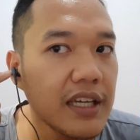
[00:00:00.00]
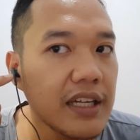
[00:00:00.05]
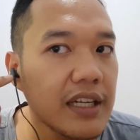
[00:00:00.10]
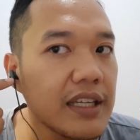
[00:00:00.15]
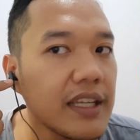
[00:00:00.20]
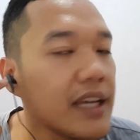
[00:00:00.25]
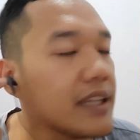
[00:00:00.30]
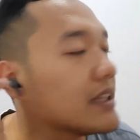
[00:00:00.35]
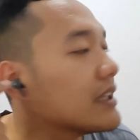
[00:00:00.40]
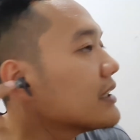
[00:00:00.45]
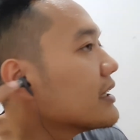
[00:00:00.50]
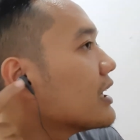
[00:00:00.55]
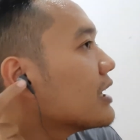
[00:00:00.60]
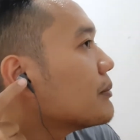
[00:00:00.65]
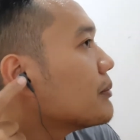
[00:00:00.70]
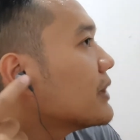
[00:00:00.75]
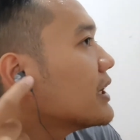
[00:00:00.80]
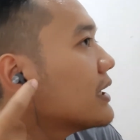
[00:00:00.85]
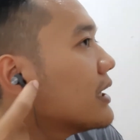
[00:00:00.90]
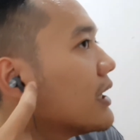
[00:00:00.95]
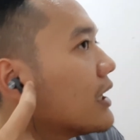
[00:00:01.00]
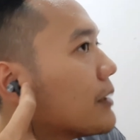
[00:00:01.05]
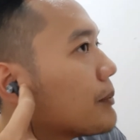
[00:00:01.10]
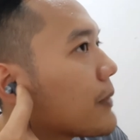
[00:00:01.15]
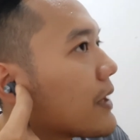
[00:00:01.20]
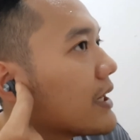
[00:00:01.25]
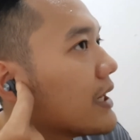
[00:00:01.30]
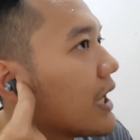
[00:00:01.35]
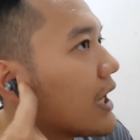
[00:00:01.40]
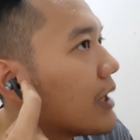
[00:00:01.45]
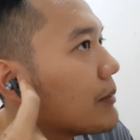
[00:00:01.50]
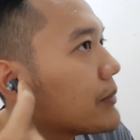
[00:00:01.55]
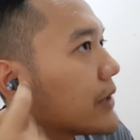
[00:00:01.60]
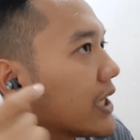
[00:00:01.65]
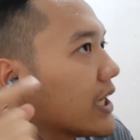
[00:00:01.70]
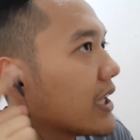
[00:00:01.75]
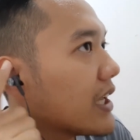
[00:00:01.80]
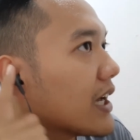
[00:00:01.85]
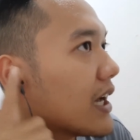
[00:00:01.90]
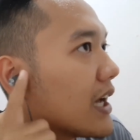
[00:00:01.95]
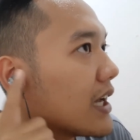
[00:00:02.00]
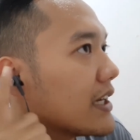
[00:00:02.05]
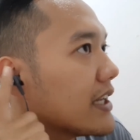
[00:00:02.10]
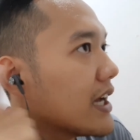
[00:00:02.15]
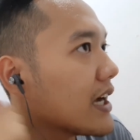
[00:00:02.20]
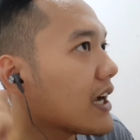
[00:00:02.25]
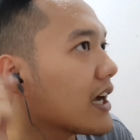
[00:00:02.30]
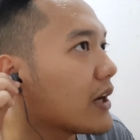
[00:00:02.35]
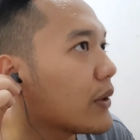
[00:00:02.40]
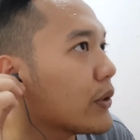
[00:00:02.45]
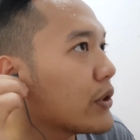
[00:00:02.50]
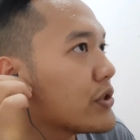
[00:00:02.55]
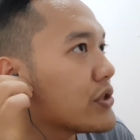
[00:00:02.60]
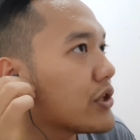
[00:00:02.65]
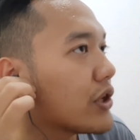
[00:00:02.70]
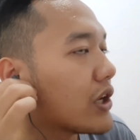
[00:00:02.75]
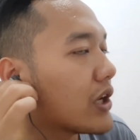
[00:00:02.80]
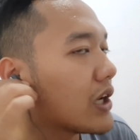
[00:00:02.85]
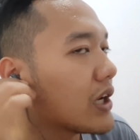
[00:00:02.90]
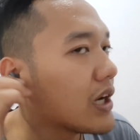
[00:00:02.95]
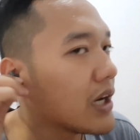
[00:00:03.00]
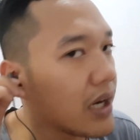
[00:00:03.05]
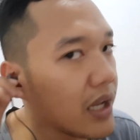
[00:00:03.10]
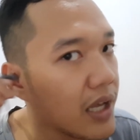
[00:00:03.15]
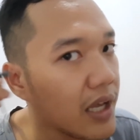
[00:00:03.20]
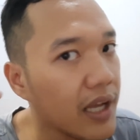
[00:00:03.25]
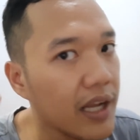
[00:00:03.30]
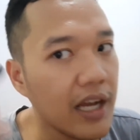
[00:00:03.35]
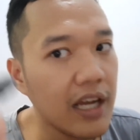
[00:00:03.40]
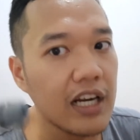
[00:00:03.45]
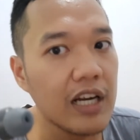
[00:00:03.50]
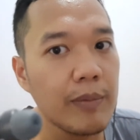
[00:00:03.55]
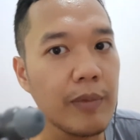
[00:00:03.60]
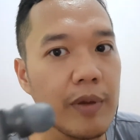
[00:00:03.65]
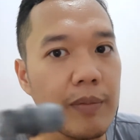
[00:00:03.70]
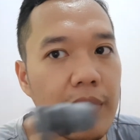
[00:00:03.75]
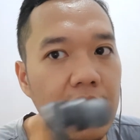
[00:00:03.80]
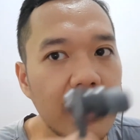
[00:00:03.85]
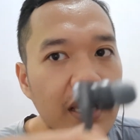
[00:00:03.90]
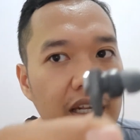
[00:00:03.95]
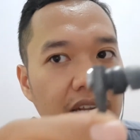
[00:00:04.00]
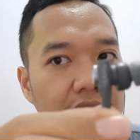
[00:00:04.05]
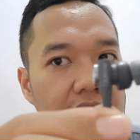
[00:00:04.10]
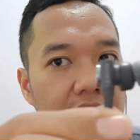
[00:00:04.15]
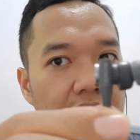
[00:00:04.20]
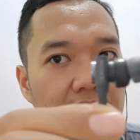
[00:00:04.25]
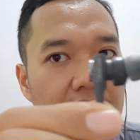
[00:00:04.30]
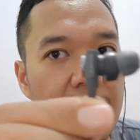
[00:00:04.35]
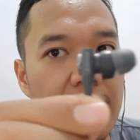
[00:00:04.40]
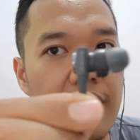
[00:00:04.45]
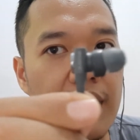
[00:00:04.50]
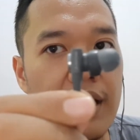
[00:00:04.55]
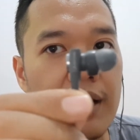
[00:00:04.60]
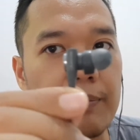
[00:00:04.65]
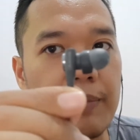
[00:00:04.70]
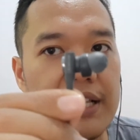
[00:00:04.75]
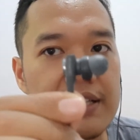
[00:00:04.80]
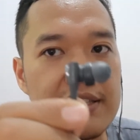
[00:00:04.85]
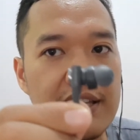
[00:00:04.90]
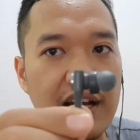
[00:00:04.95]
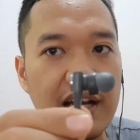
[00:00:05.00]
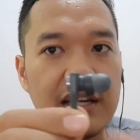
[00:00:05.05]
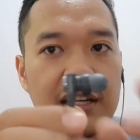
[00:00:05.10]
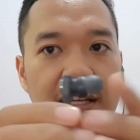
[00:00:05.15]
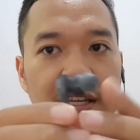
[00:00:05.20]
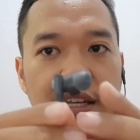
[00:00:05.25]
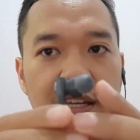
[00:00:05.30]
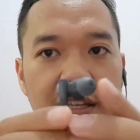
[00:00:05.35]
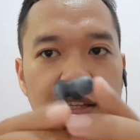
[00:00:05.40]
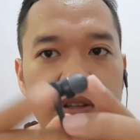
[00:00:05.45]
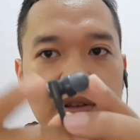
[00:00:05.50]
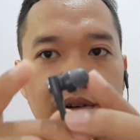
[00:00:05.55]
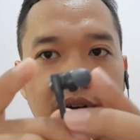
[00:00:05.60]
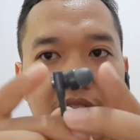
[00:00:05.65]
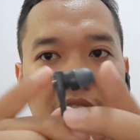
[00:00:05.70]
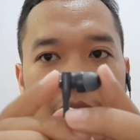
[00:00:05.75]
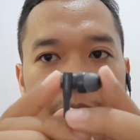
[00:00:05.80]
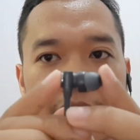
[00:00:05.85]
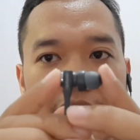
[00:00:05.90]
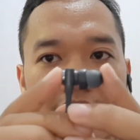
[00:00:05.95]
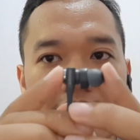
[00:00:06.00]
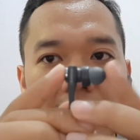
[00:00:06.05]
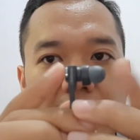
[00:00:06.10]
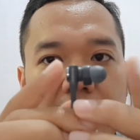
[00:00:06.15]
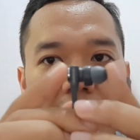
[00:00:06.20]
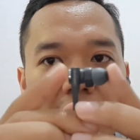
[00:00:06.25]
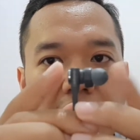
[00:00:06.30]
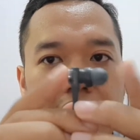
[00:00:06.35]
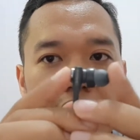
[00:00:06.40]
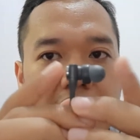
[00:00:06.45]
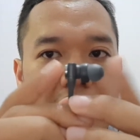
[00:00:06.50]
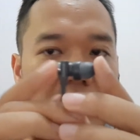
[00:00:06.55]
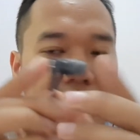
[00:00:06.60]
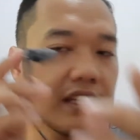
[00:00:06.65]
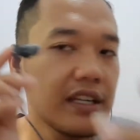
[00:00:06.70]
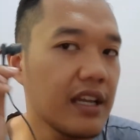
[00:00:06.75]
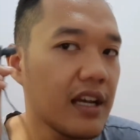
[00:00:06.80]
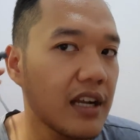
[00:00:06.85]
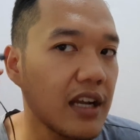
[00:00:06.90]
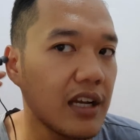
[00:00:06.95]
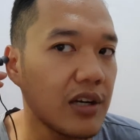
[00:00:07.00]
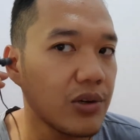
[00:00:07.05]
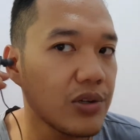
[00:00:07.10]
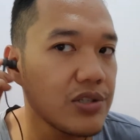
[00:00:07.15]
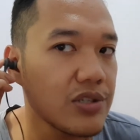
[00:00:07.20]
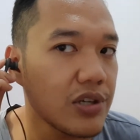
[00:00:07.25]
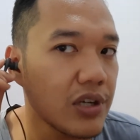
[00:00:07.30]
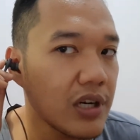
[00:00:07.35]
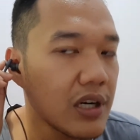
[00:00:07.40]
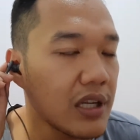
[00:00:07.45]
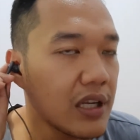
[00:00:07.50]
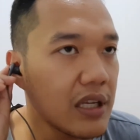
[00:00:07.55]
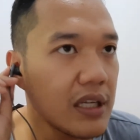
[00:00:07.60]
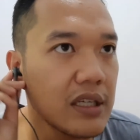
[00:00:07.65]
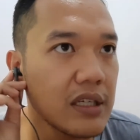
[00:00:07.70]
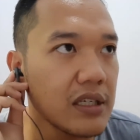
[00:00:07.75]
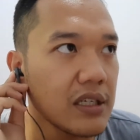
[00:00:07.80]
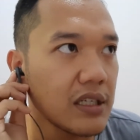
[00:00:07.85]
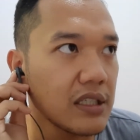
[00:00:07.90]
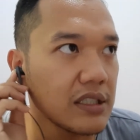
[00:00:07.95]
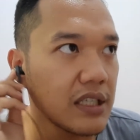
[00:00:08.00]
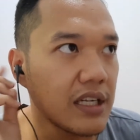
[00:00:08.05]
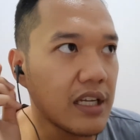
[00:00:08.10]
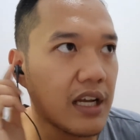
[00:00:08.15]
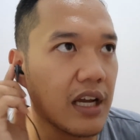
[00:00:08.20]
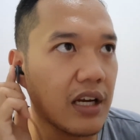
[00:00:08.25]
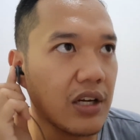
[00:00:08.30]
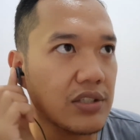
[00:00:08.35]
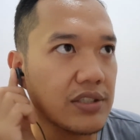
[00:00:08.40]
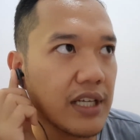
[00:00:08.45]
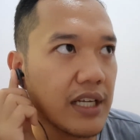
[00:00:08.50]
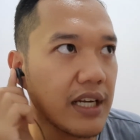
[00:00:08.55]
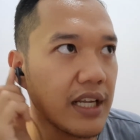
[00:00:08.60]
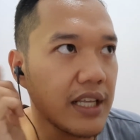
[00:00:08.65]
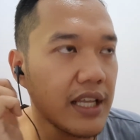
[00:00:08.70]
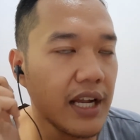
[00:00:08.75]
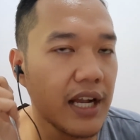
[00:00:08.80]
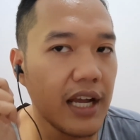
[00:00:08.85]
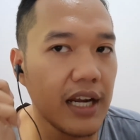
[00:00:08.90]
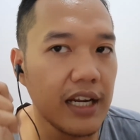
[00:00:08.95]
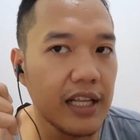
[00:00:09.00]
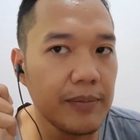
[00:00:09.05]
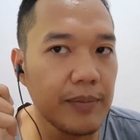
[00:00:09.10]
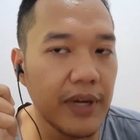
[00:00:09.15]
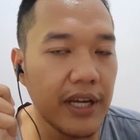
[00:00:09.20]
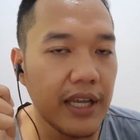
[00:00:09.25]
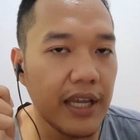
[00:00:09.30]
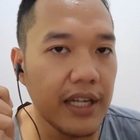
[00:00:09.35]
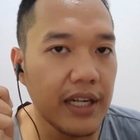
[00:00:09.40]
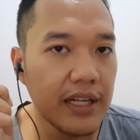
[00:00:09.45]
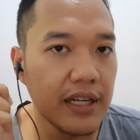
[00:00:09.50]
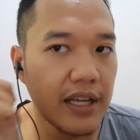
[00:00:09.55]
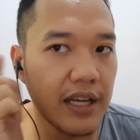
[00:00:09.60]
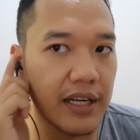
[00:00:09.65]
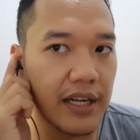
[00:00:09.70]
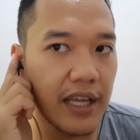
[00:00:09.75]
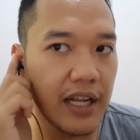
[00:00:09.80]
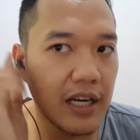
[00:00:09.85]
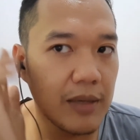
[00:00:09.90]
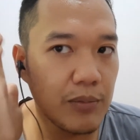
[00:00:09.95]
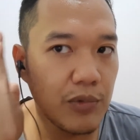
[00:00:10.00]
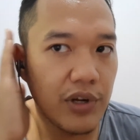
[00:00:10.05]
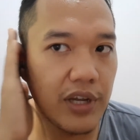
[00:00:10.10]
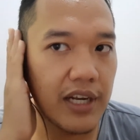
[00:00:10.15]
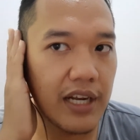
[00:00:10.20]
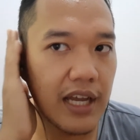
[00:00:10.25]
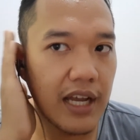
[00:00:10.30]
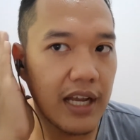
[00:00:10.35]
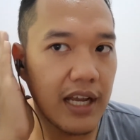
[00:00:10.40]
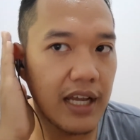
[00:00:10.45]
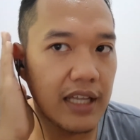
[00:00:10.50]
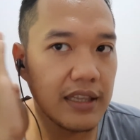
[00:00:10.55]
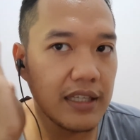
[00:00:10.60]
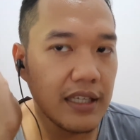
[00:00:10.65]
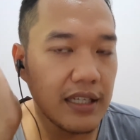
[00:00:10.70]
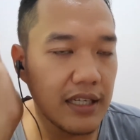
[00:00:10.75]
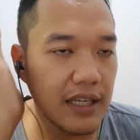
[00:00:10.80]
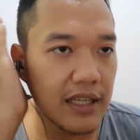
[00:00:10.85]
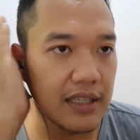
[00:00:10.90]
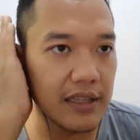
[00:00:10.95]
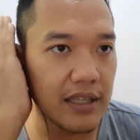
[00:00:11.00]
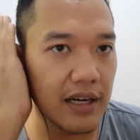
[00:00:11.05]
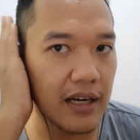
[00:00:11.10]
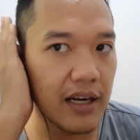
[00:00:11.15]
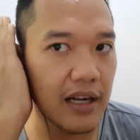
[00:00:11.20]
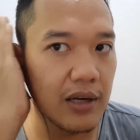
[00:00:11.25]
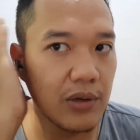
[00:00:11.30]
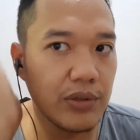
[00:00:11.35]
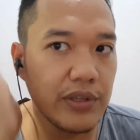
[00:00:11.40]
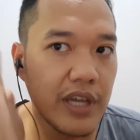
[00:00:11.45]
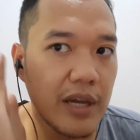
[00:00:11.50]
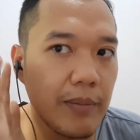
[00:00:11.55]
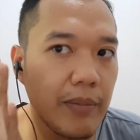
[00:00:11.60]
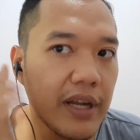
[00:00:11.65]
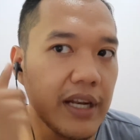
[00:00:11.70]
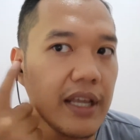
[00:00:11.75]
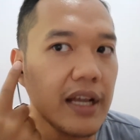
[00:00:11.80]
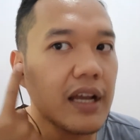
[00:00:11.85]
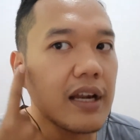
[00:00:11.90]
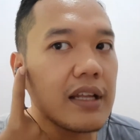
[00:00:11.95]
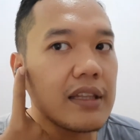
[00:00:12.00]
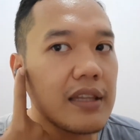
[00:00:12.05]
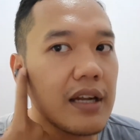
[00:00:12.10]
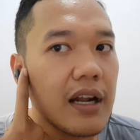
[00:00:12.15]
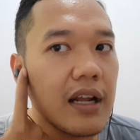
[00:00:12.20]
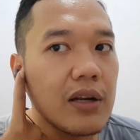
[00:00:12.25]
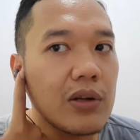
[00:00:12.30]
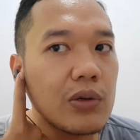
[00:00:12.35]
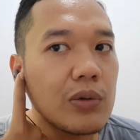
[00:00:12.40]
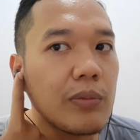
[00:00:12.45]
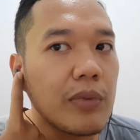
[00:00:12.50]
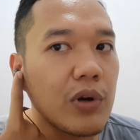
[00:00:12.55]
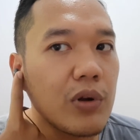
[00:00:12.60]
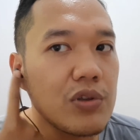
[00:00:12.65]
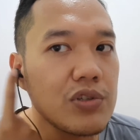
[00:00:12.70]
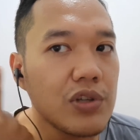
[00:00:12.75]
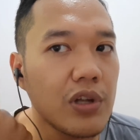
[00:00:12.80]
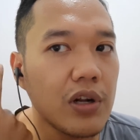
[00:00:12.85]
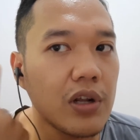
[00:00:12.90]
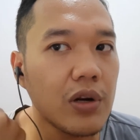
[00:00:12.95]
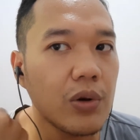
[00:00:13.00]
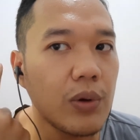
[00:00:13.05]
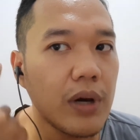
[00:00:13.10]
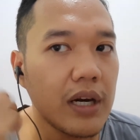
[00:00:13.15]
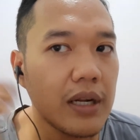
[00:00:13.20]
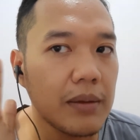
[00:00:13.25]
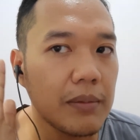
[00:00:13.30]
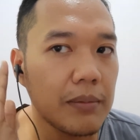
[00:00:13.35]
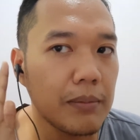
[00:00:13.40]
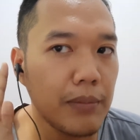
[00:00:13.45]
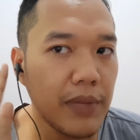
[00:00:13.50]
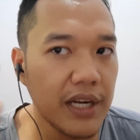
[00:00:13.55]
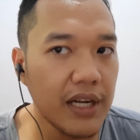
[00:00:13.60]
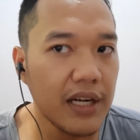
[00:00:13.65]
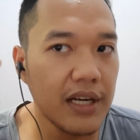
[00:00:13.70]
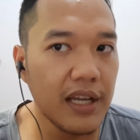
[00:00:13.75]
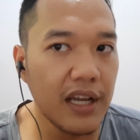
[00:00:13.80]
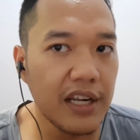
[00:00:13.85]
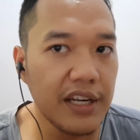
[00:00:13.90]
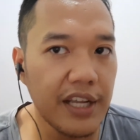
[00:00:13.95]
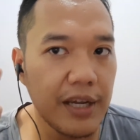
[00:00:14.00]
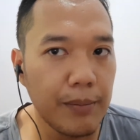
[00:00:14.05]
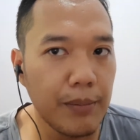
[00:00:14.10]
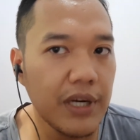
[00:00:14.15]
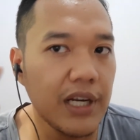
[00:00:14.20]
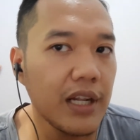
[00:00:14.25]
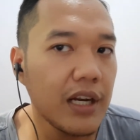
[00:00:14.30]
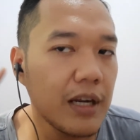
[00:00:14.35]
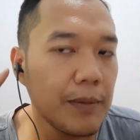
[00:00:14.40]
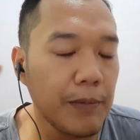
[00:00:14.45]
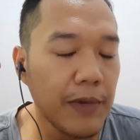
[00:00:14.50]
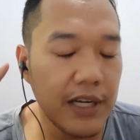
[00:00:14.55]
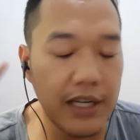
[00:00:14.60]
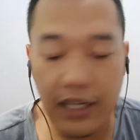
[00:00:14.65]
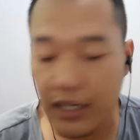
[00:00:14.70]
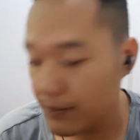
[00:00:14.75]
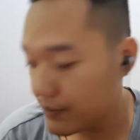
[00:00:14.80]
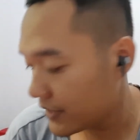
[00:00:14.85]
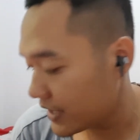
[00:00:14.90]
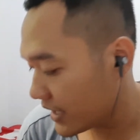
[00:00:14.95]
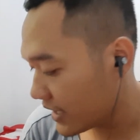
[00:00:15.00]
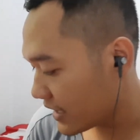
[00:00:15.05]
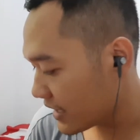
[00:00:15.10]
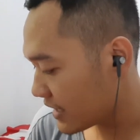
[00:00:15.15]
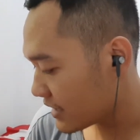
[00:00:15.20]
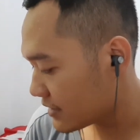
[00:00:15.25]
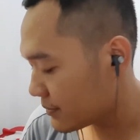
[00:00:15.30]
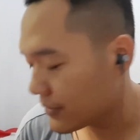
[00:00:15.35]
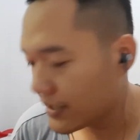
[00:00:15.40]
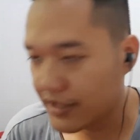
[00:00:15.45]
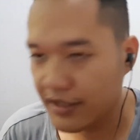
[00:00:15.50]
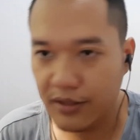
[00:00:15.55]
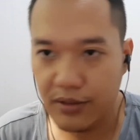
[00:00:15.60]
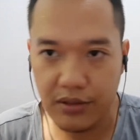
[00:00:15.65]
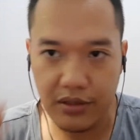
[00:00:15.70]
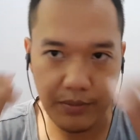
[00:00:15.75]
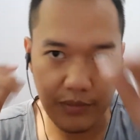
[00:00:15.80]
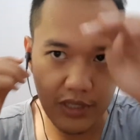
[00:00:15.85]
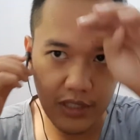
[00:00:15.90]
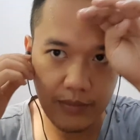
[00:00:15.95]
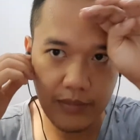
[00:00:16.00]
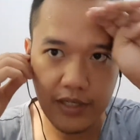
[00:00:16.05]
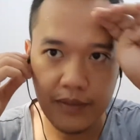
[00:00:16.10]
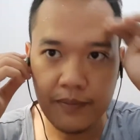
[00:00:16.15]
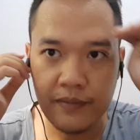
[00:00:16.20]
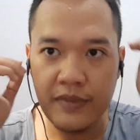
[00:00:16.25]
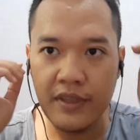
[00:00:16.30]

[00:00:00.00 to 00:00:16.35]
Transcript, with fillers: dia tidak mendelep ke dalam telinga dia agak nonjol karena memang ininya agak panjang nih tuh agak panjang jadi agak nonjol jadi kalau seandainya kalian pakai ini dengan helm mungkin agak tidak terlalu nyaman ya karena terlalu menonjol keluar. Beda dengan yang mendelep ke dalam telinga seperti itu teman-teman.